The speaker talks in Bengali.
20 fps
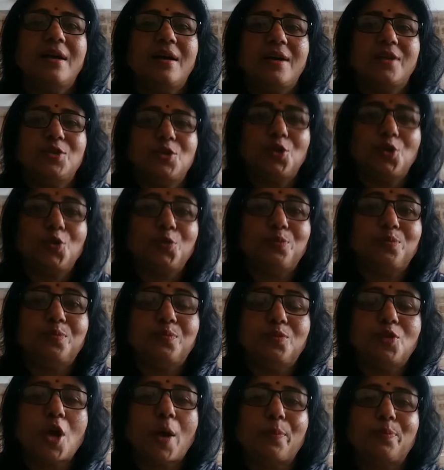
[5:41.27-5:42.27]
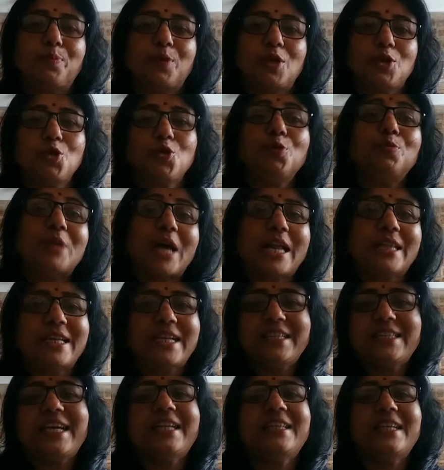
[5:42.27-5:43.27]
জন্য খুব সব কিছু খুব
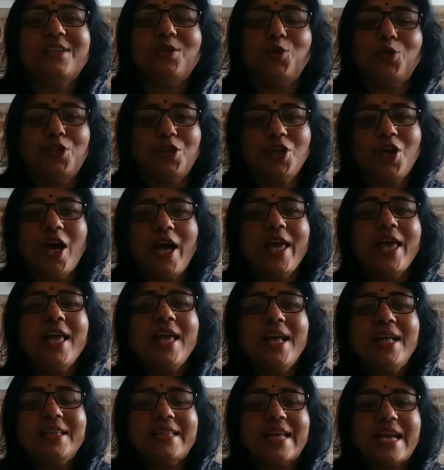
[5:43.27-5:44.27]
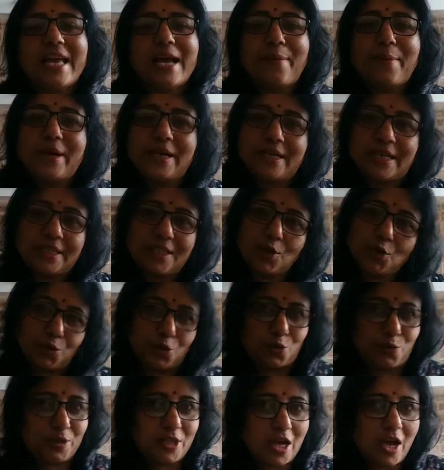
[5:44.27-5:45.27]
তাড়াতাড়ি তাড়াতাড়ি করতে হয় তাই আমার এটাতে খুব
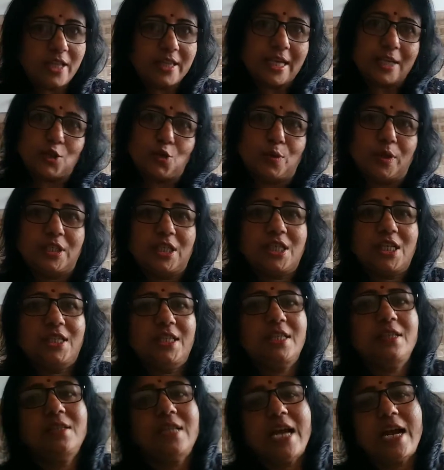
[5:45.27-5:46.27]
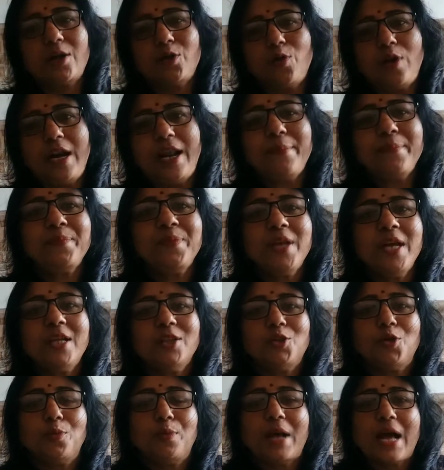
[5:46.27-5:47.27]
সুবিধা হয় তাই তোমাদের সাথে শেয়ার করলাম
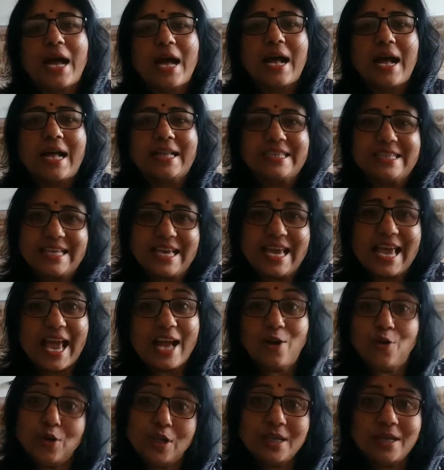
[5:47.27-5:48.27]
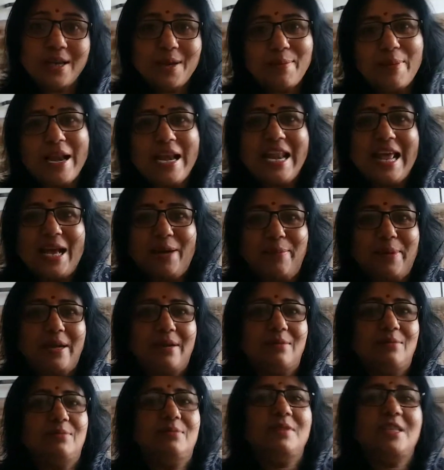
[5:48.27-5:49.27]
তোমরা আজকে এখনই পারলে একবার
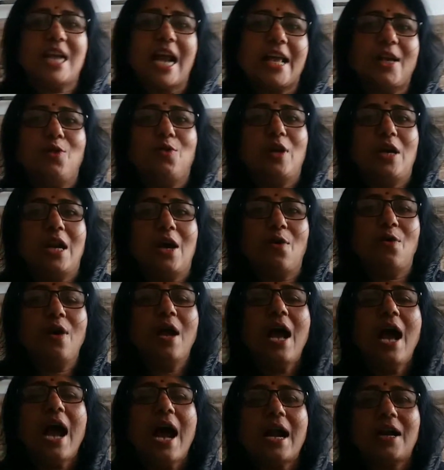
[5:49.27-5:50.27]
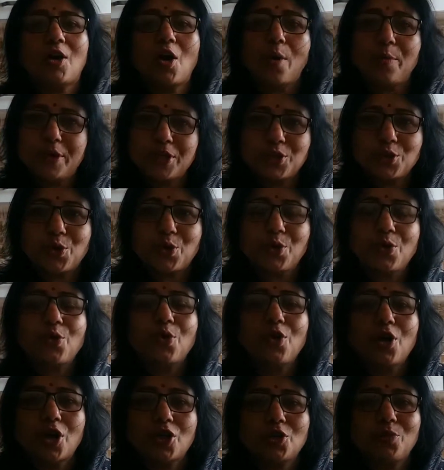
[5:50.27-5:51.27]
ট্রাই করে নাও আর কমেন্টস করো
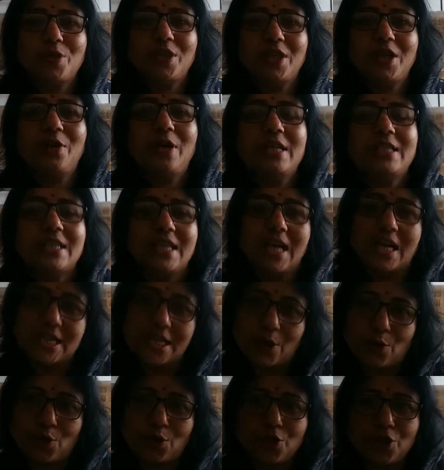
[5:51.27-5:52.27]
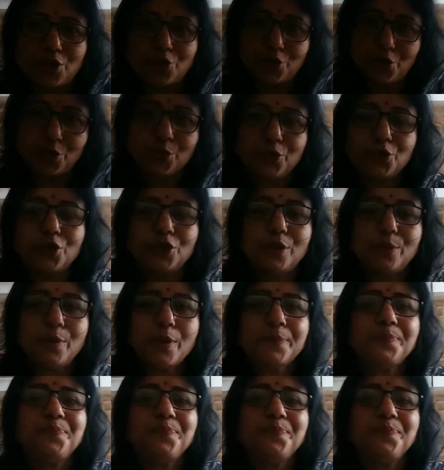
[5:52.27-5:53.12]
কোনো অসুবিধে হলে জিজ্ঞাসা করো নিশ্চয়ই উত্তর দেবো